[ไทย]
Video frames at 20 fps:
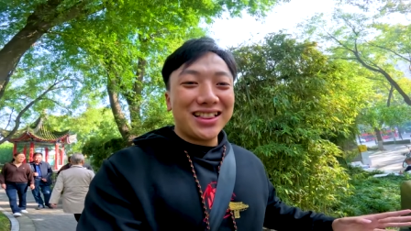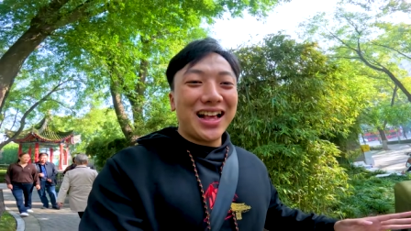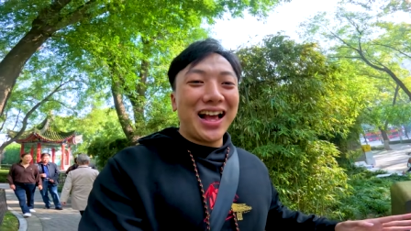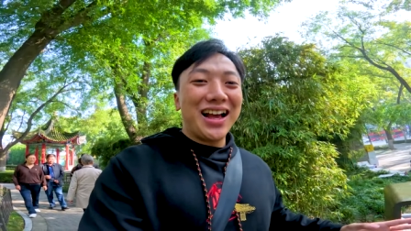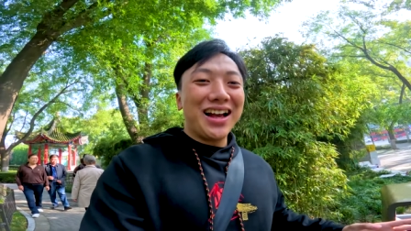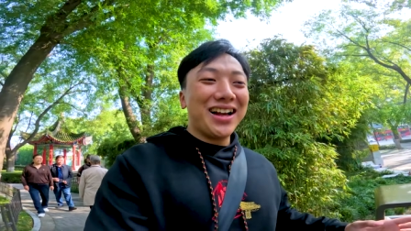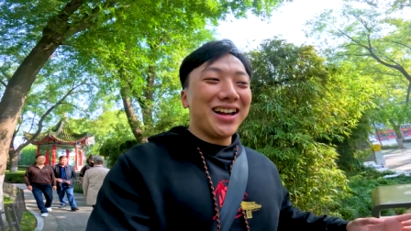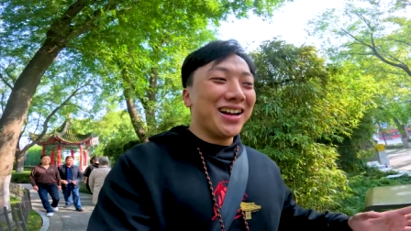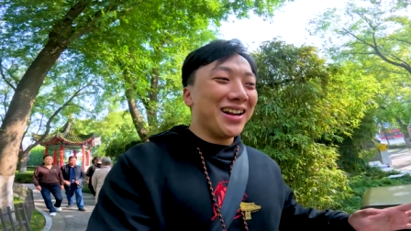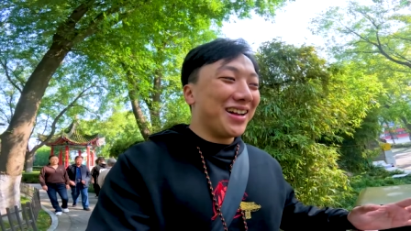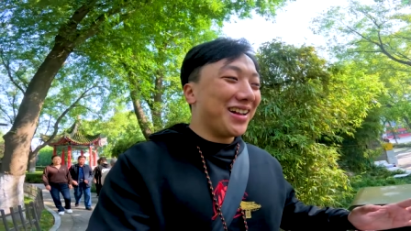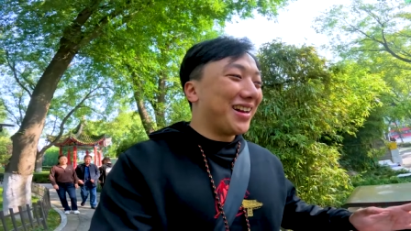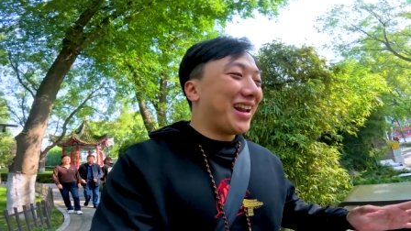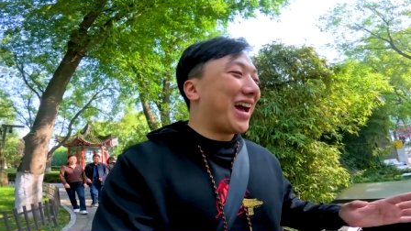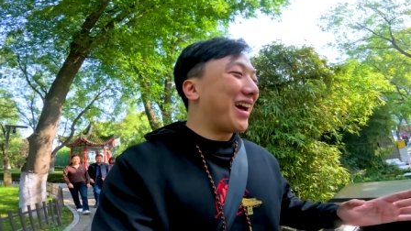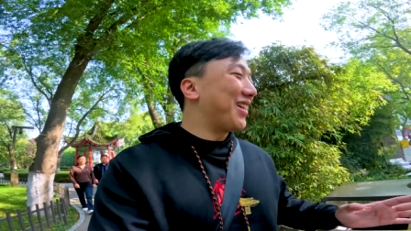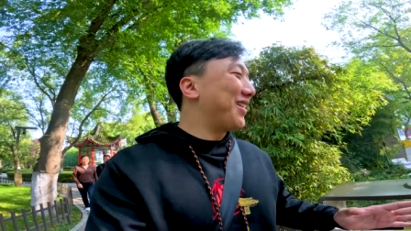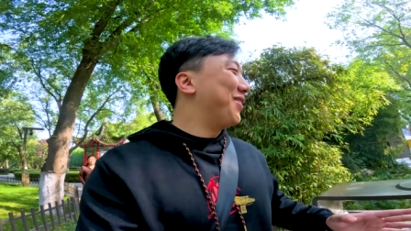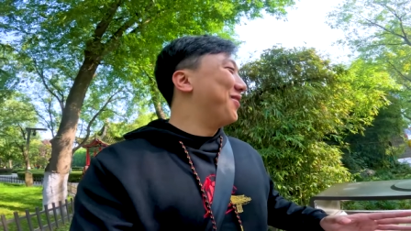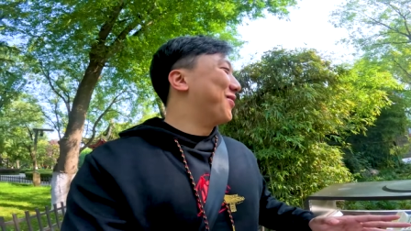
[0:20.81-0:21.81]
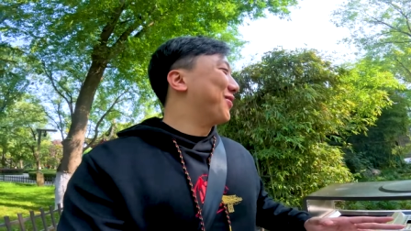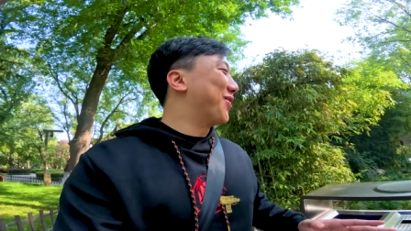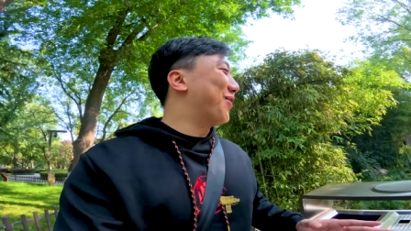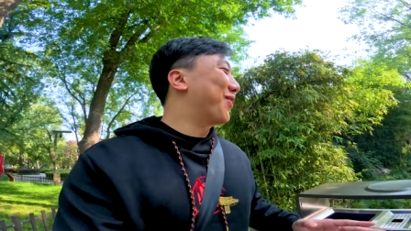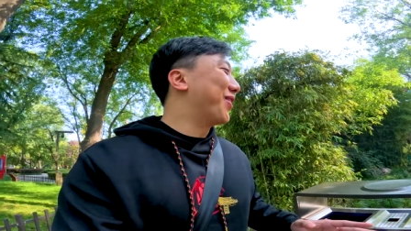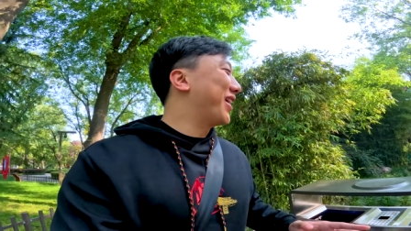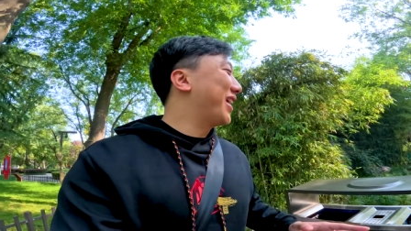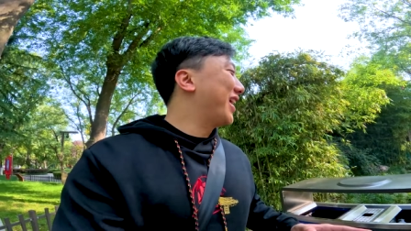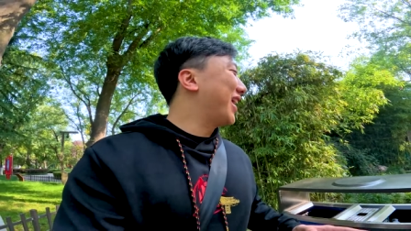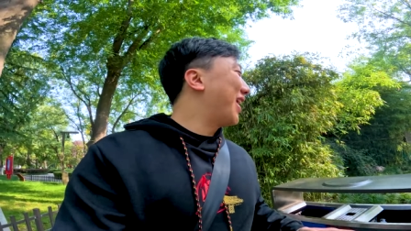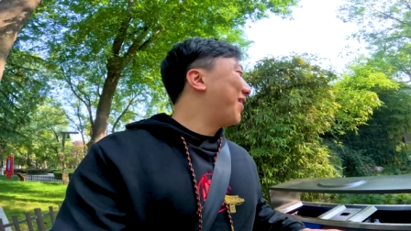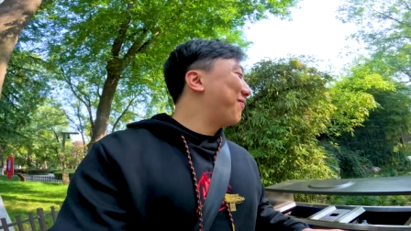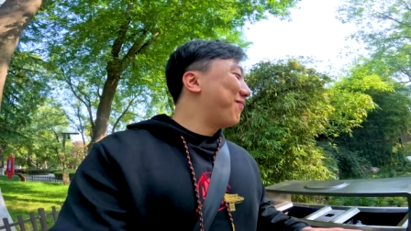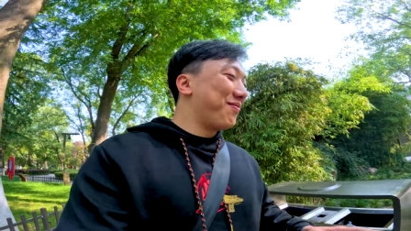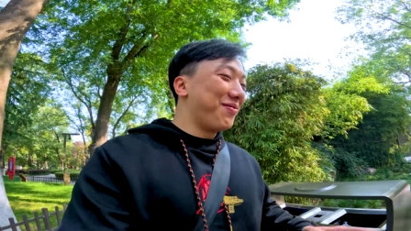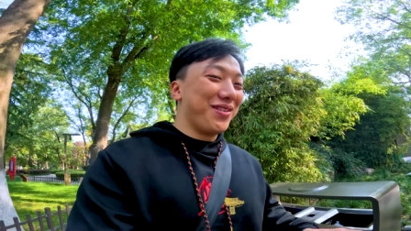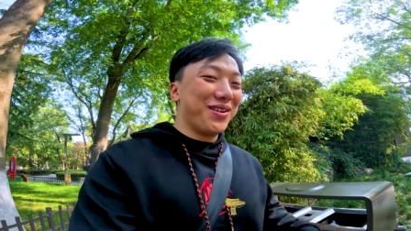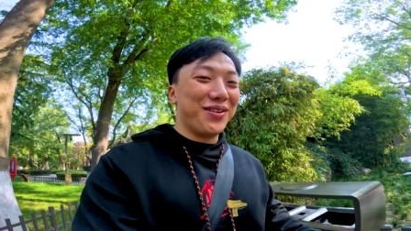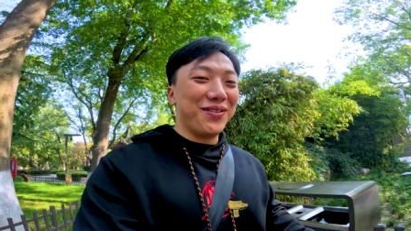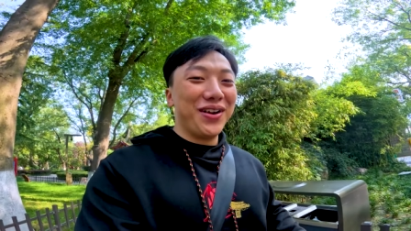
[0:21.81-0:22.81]
ตั้งนั่งอยู่ตรงนี้ครับ
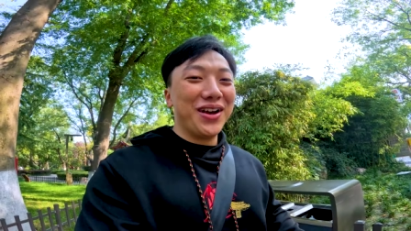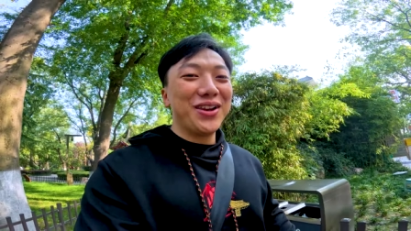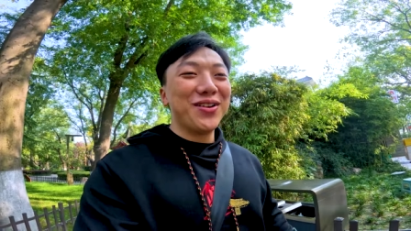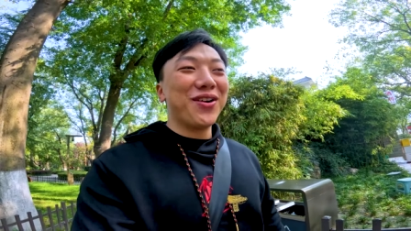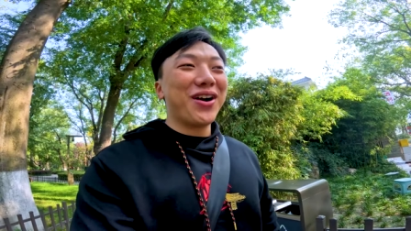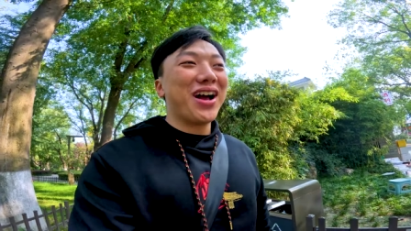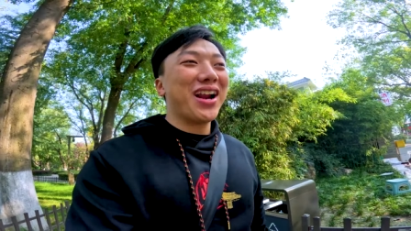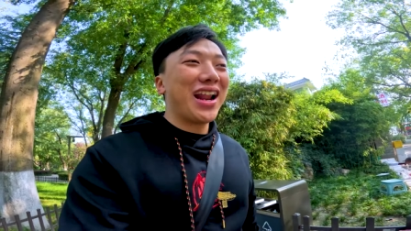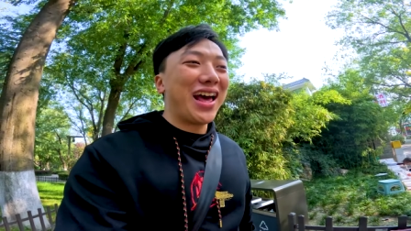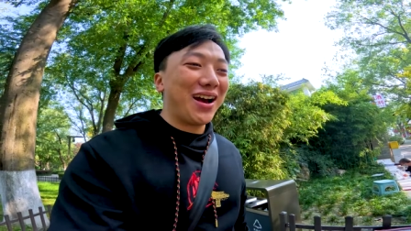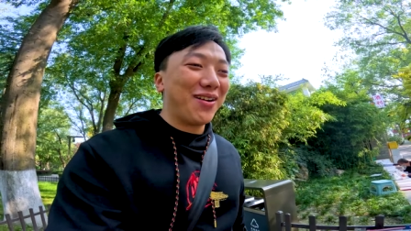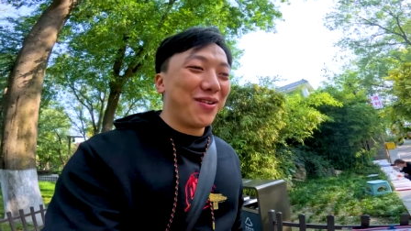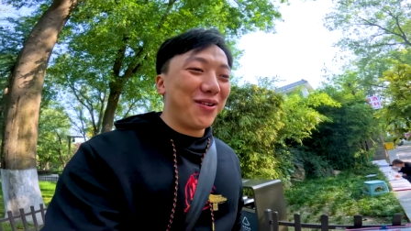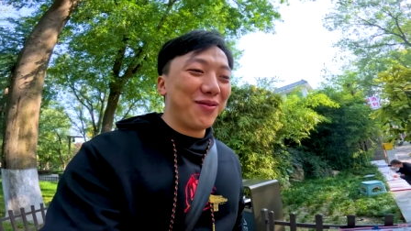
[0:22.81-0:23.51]
เดี๋ยวผมให้ดูข้างหลัง